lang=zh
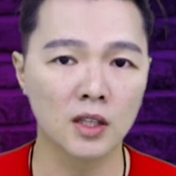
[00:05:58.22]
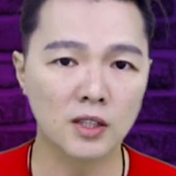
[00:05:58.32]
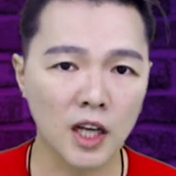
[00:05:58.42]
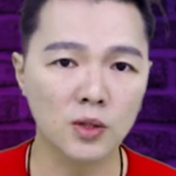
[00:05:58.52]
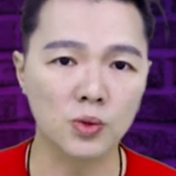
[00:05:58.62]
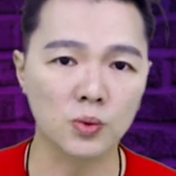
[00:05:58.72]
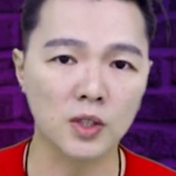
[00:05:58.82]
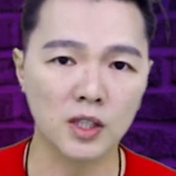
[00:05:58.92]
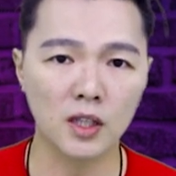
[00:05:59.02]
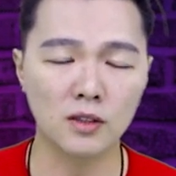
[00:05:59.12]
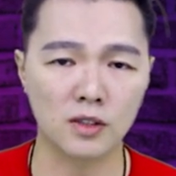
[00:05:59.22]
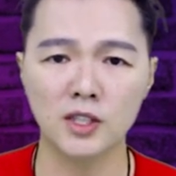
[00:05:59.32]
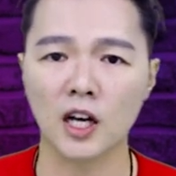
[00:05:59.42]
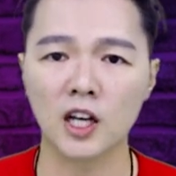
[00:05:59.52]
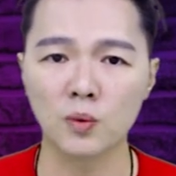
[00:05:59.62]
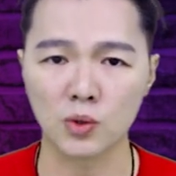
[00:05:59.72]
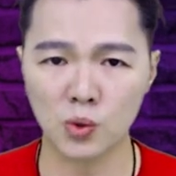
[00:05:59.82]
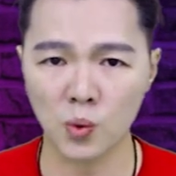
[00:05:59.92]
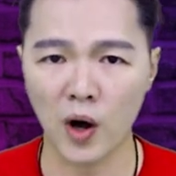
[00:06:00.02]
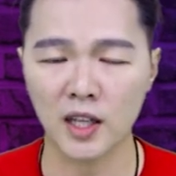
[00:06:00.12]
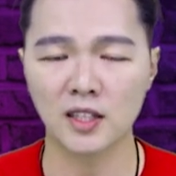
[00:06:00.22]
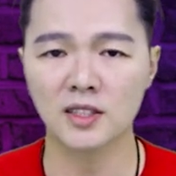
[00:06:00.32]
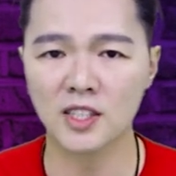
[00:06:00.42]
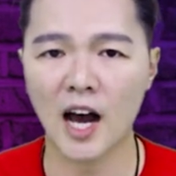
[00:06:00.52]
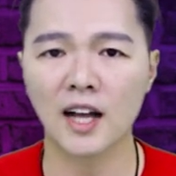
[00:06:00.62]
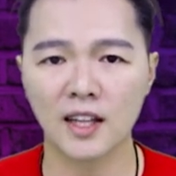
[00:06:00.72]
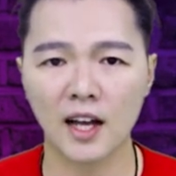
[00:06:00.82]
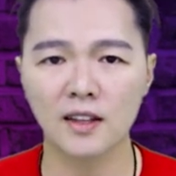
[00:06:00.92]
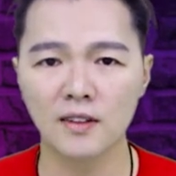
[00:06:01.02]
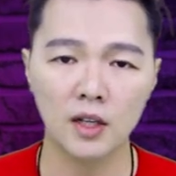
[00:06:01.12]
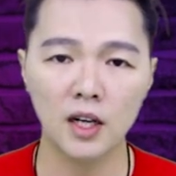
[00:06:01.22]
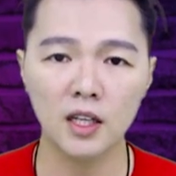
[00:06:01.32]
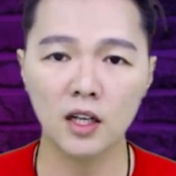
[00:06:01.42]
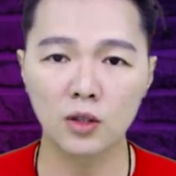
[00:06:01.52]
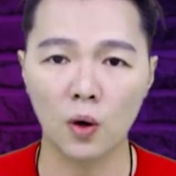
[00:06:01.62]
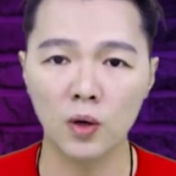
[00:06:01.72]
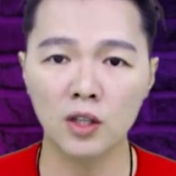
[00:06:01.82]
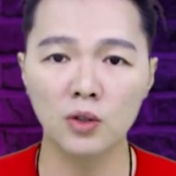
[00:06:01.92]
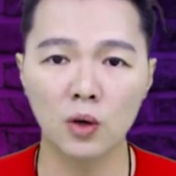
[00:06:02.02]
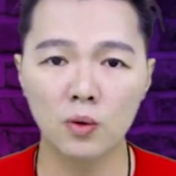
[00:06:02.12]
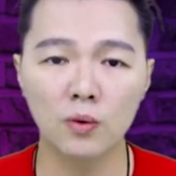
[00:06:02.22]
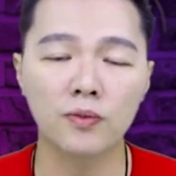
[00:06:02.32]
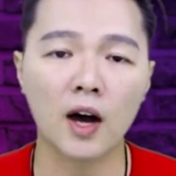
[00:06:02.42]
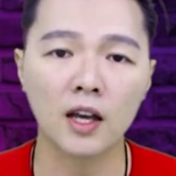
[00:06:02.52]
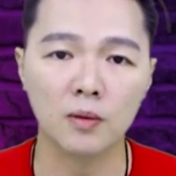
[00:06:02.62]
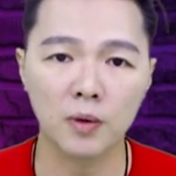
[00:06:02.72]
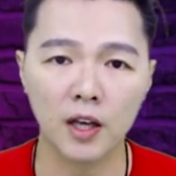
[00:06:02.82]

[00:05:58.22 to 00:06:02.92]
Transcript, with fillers: 删除那些只想跟我做爱的渣男。另一个抖音的用户发影